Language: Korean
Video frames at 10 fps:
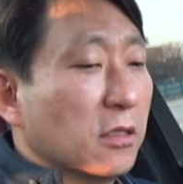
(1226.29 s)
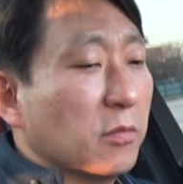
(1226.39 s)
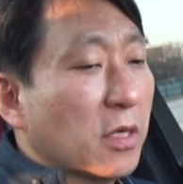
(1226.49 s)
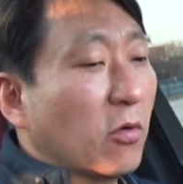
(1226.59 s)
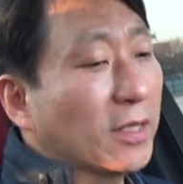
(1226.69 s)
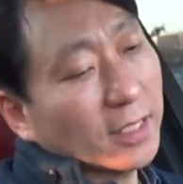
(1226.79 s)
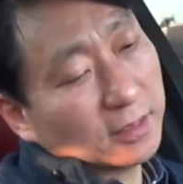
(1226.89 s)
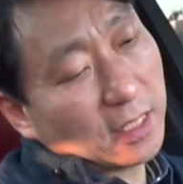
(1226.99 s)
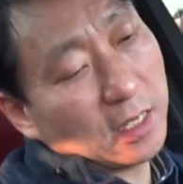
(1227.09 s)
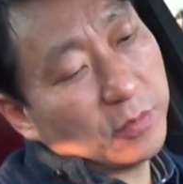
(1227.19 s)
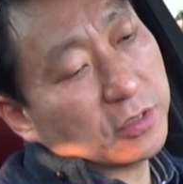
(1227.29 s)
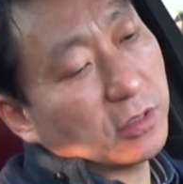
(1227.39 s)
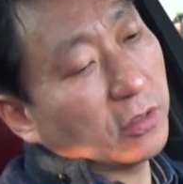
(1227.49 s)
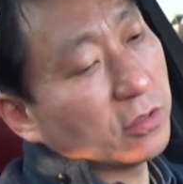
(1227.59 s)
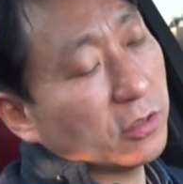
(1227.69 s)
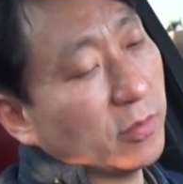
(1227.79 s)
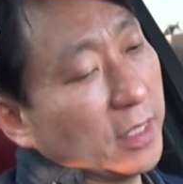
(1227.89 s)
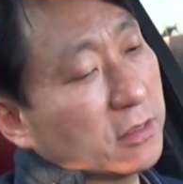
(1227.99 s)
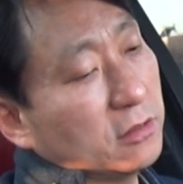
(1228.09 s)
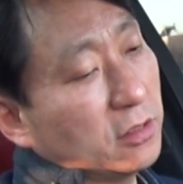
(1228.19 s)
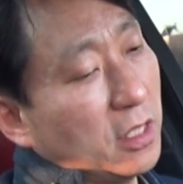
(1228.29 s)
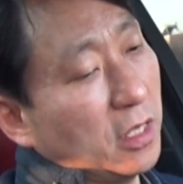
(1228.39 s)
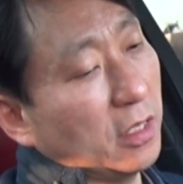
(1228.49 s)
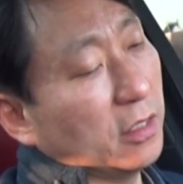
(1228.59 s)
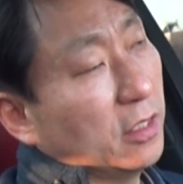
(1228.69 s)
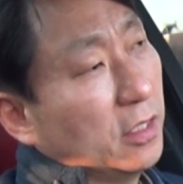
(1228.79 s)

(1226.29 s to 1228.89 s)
음악을 왔다 갔다 하면서 들어봤을 때